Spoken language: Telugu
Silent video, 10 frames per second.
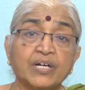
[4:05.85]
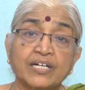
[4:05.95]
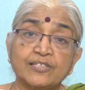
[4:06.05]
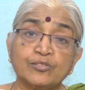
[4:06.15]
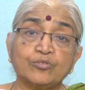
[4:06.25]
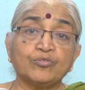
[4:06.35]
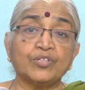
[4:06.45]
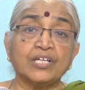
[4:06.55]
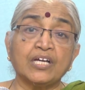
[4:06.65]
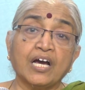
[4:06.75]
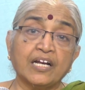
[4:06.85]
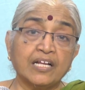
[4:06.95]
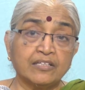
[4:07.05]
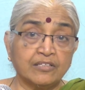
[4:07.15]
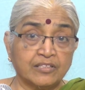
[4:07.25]
మనకిస్తుంది
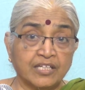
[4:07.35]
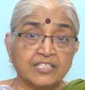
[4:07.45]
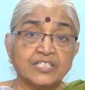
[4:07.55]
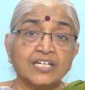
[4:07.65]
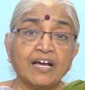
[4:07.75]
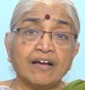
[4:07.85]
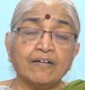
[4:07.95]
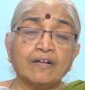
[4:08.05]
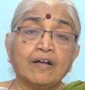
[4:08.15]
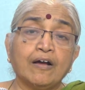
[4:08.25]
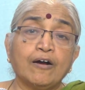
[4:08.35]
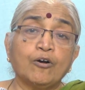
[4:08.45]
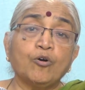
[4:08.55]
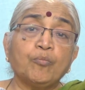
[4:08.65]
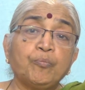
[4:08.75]
అనేది తెలిసినా
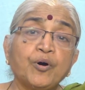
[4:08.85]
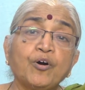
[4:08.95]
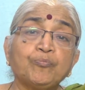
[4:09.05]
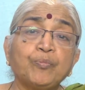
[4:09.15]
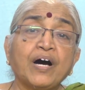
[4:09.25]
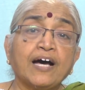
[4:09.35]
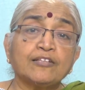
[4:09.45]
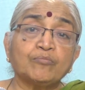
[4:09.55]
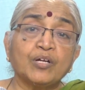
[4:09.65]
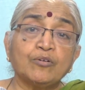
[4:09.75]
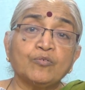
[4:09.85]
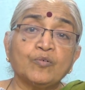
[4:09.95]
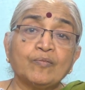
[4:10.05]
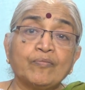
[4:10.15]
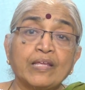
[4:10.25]
గొప్ప గొప్ప ఆత్మలు
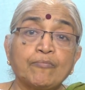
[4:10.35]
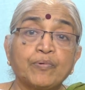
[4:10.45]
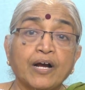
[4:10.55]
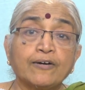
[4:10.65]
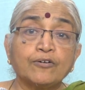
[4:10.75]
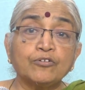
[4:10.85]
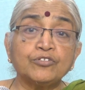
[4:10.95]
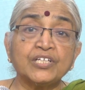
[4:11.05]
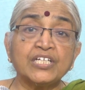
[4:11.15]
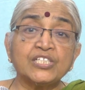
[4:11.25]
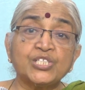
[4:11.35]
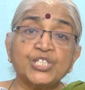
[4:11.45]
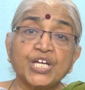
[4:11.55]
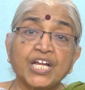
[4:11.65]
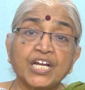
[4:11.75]
ప్రకృతి
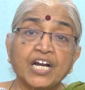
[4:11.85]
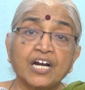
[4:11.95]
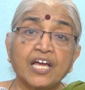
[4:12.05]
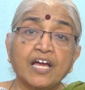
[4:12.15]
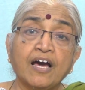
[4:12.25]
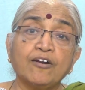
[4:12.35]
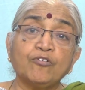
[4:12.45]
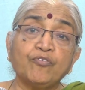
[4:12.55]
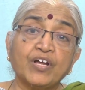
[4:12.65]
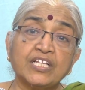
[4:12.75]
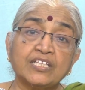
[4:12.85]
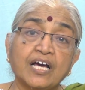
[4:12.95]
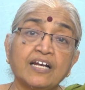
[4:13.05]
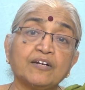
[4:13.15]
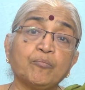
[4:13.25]
ఇచ్చే నిర్ణయాలు
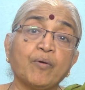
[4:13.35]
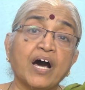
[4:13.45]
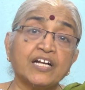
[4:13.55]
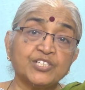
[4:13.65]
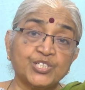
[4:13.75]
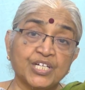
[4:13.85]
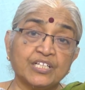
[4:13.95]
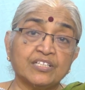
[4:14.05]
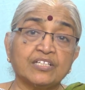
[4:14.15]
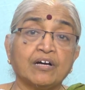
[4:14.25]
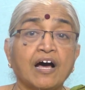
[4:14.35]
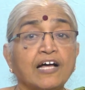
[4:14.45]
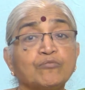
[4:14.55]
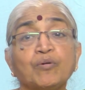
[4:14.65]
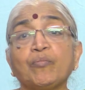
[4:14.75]
ఫలితాలని మార్చేంత
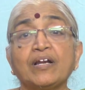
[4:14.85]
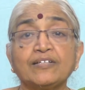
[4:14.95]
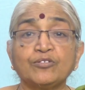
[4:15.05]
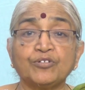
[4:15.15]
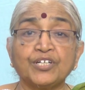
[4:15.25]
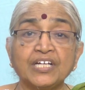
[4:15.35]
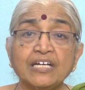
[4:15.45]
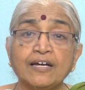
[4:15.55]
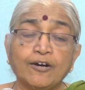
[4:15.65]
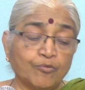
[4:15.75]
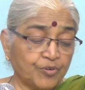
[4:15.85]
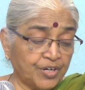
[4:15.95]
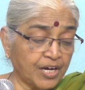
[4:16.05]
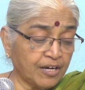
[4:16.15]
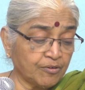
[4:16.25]
ఆత్మబలంతో
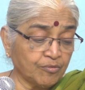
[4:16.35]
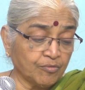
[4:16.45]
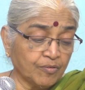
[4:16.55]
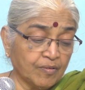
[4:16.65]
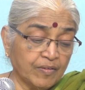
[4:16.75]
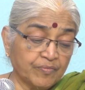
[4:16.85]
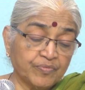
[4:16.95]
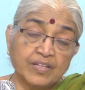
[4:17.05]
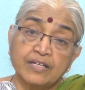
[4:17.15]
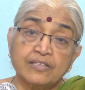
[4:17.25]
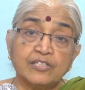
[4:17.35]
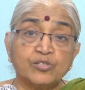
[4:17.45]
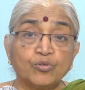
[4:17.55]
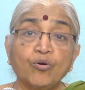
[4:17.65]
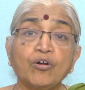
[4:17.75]
ఉంటారు ద
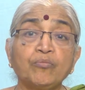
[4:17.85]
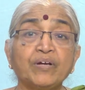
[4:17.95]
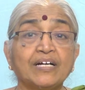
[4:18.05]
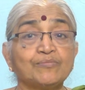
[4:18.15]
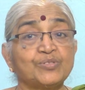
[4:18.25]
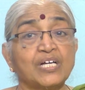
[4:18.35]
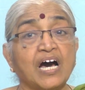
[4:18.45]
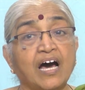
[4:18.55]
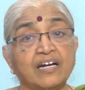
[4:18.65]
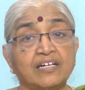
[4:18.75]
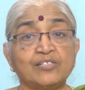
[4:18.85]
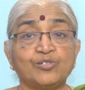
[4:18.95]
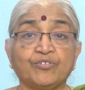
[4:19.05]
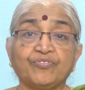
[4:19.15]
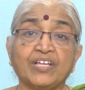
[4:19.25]
సోల్ బికమ్స్ ద
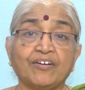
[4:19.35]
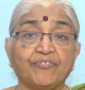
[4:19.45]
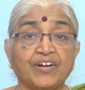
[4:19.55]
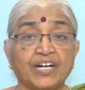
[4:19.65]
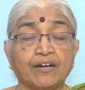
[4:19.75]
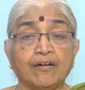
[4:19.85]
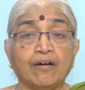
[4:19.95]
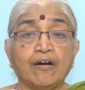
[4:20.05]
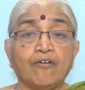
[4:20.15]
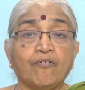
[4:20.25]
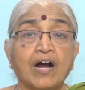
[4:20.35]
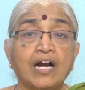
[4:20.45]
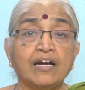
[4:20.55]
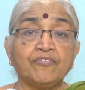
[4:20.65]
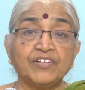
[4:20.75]
ఆర్టిస్ట్ ఆఫ్ దేర్ ఫేట్
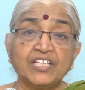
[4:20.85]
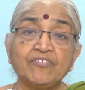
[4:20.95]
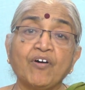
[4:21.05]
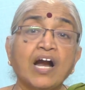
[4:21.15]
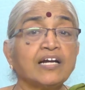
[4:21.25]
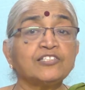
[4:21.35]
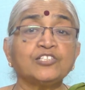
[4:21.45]
వాళ్ళ విధి వాళ్ళ